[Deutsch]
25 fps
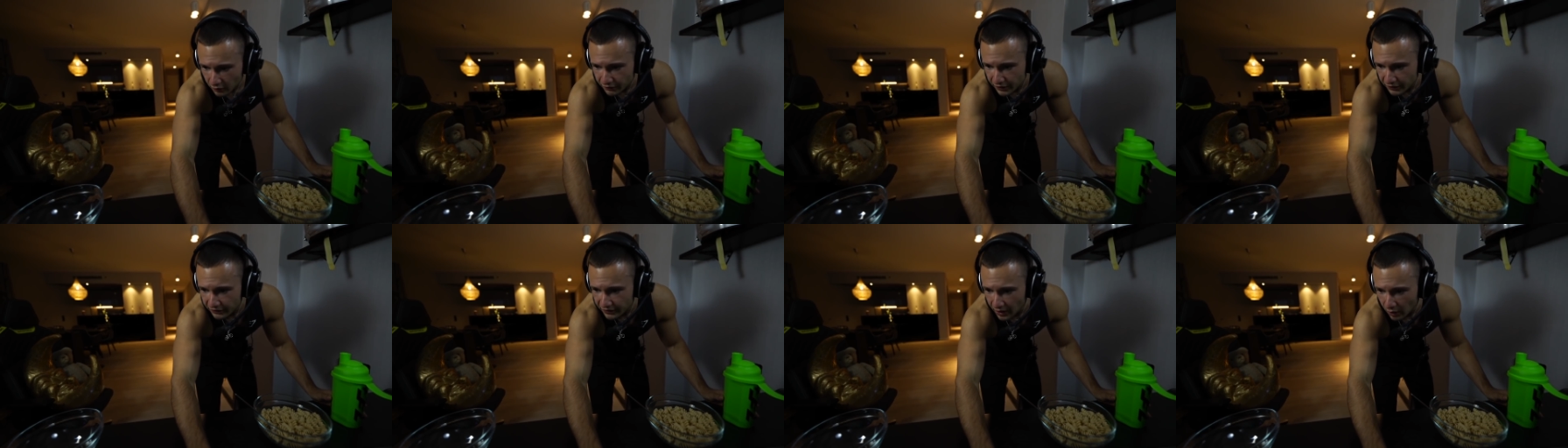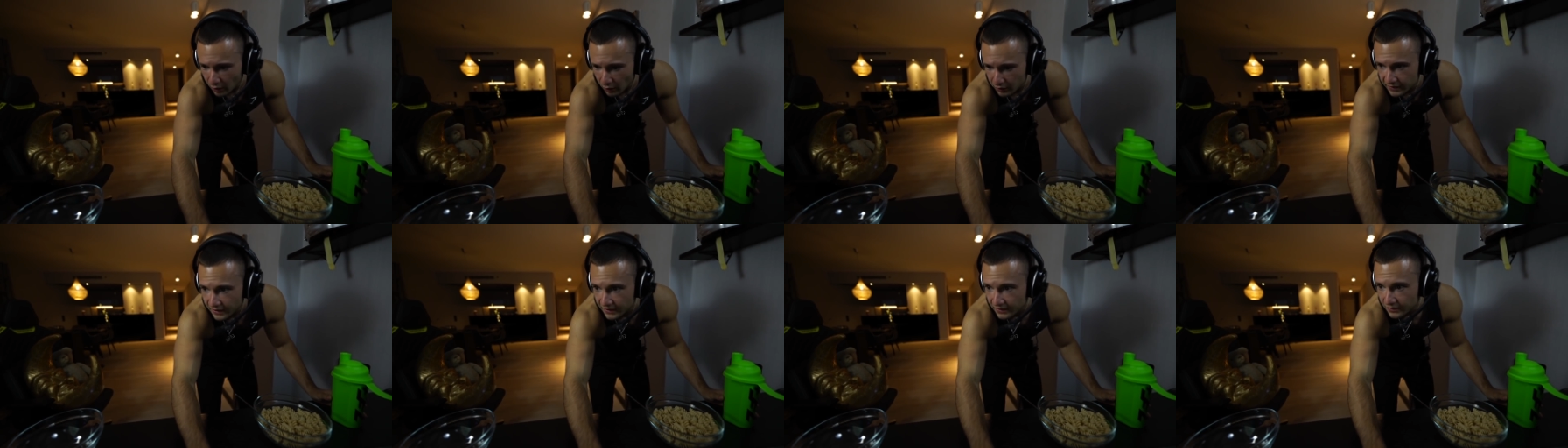auf wie viel
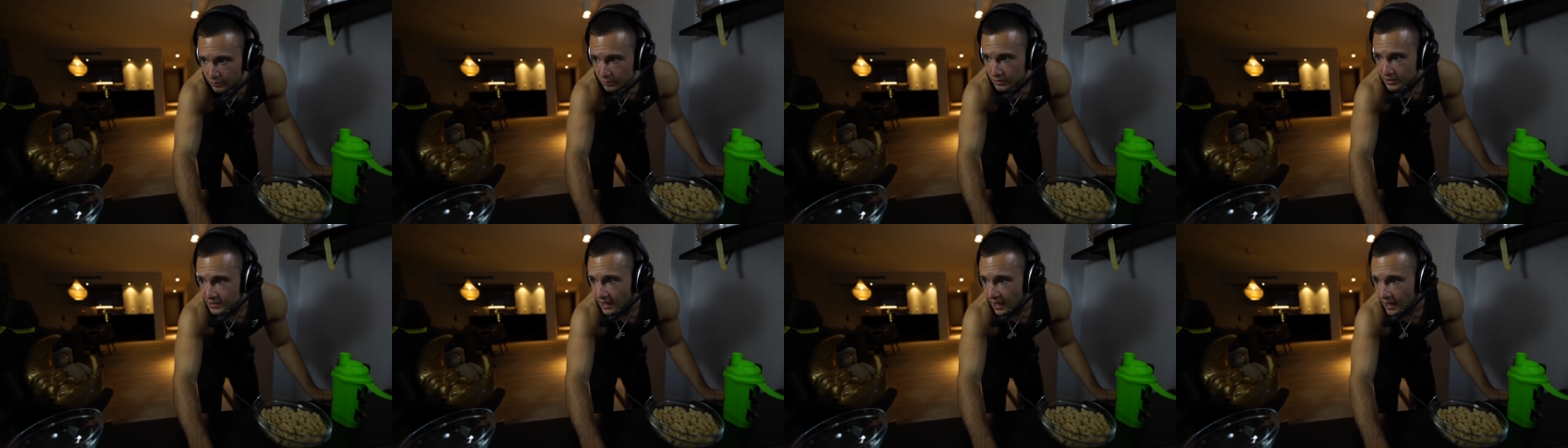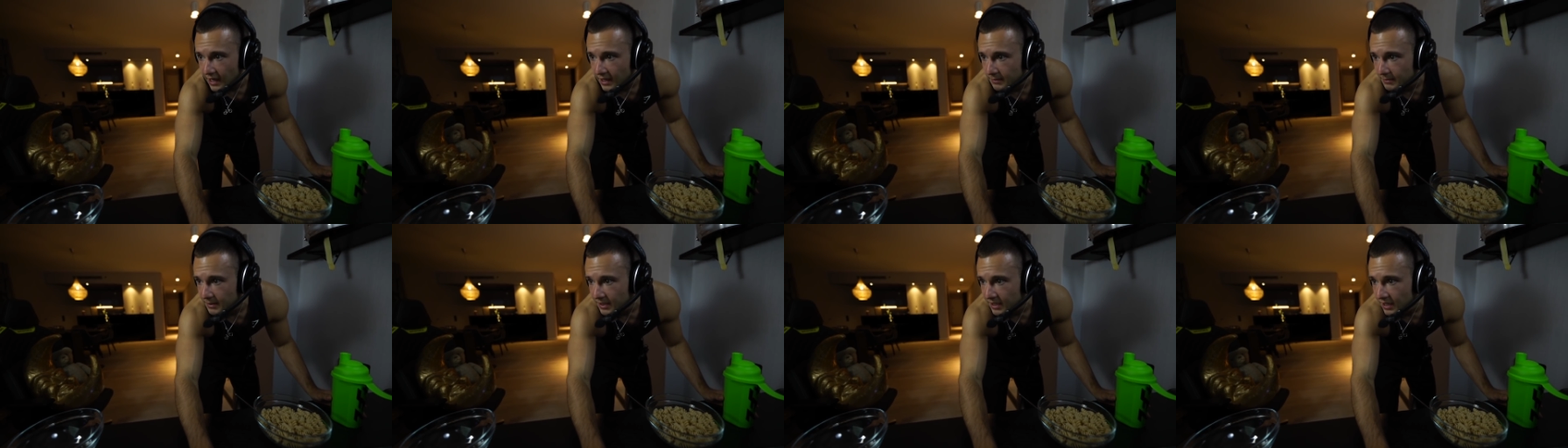Auslastung ich
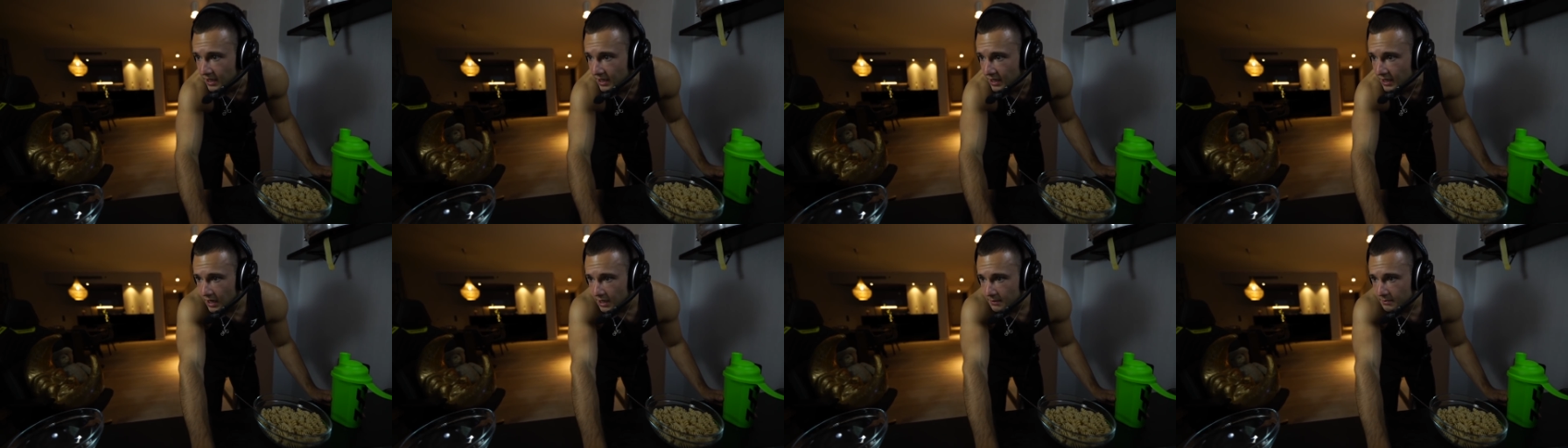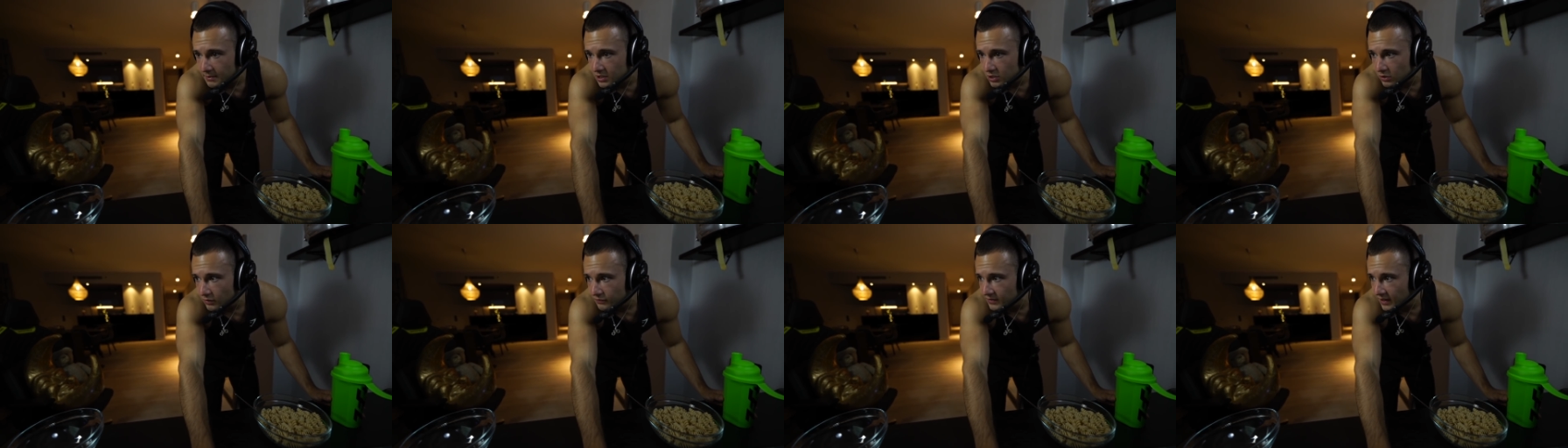gerade bin. Gerade
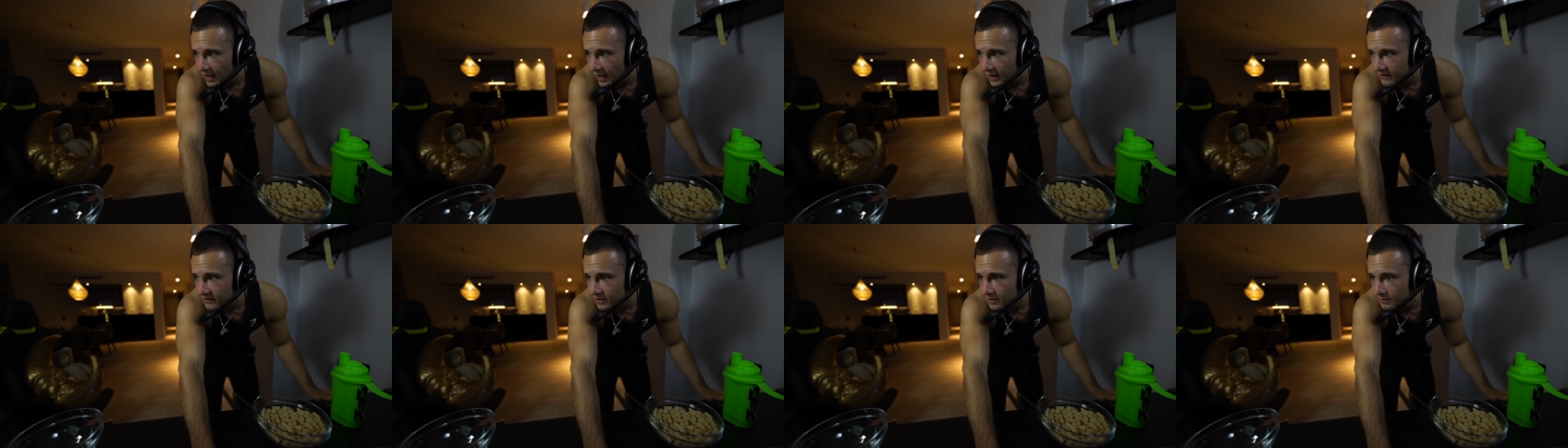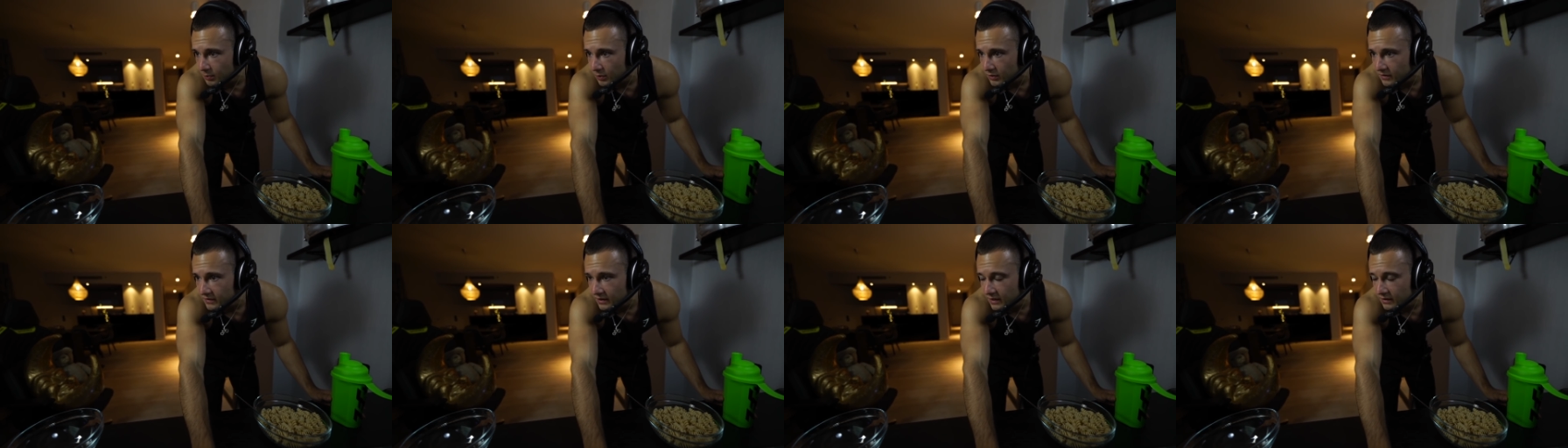bin ich auf
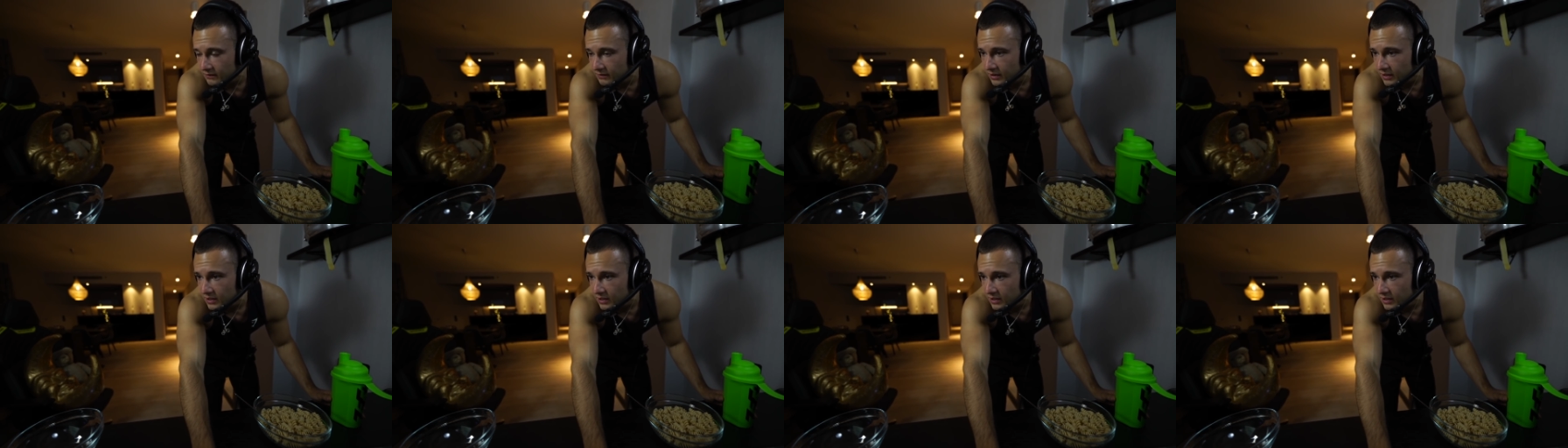30%,